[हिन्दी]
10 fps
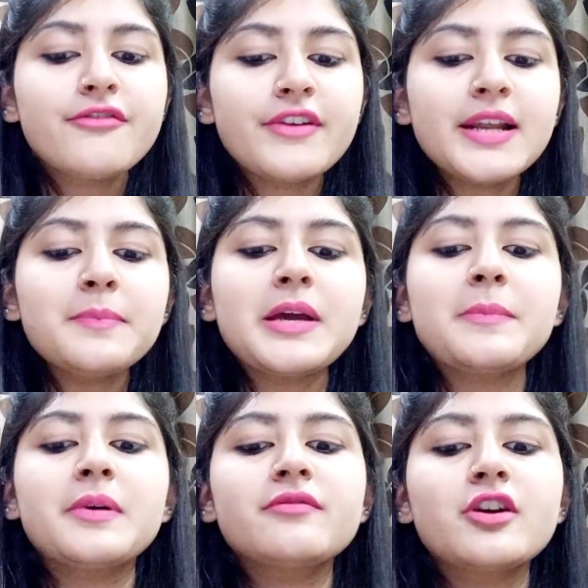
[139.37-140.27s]
फिलिंग
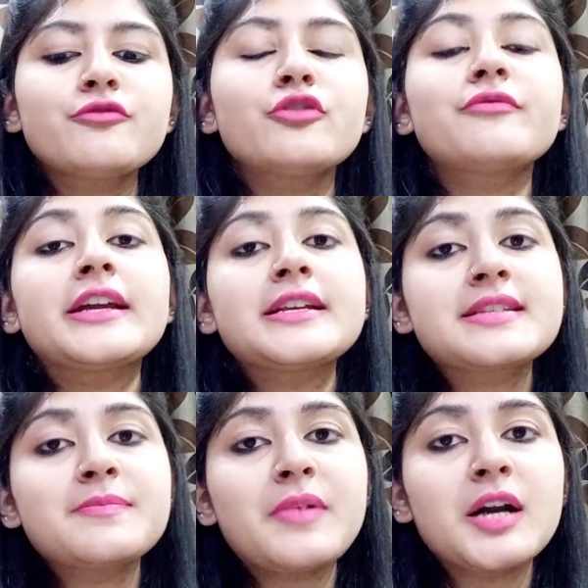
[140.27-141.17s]
पेपर वर्क फॉर
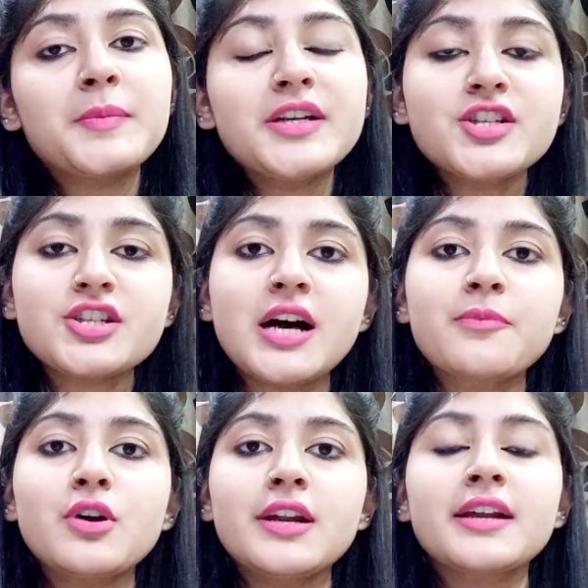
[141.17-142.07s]
वेरियस डिपार्टमेंट जी हाँ,
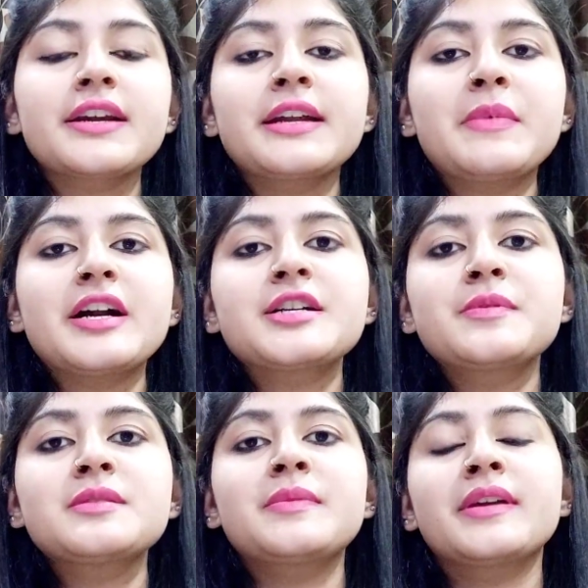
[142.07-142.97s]
आपको अलग अलग
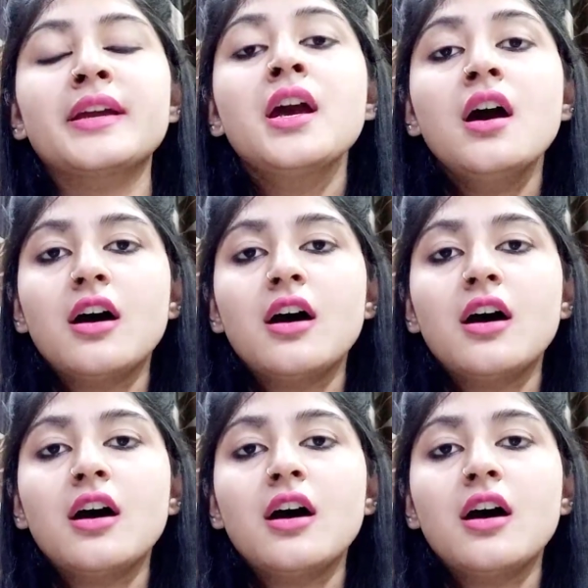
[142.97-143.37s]
डिपार्टमेंट्स में